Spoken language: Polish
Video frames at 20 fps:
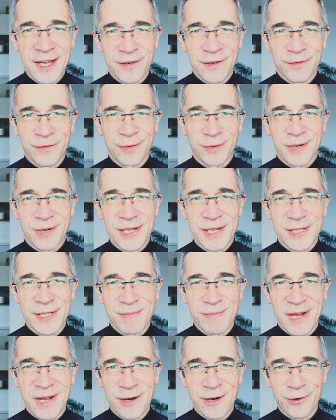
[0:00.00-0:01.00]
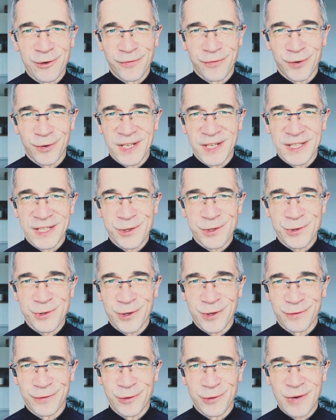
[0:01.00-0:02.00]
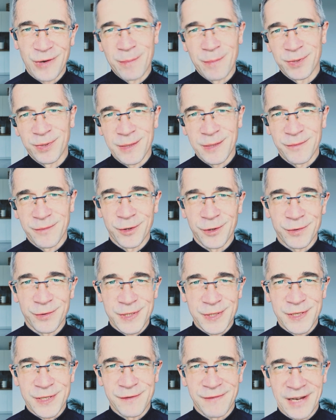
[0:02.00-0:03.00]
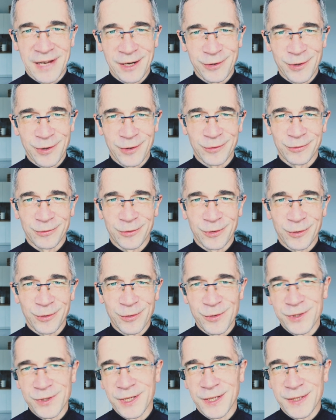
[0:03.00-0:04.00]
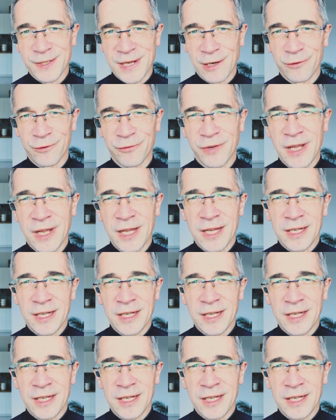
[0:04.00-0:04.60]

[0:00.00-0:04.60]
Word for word: w której zbierano wodę deszczową, a potem wykorzystywano ją do różnych celów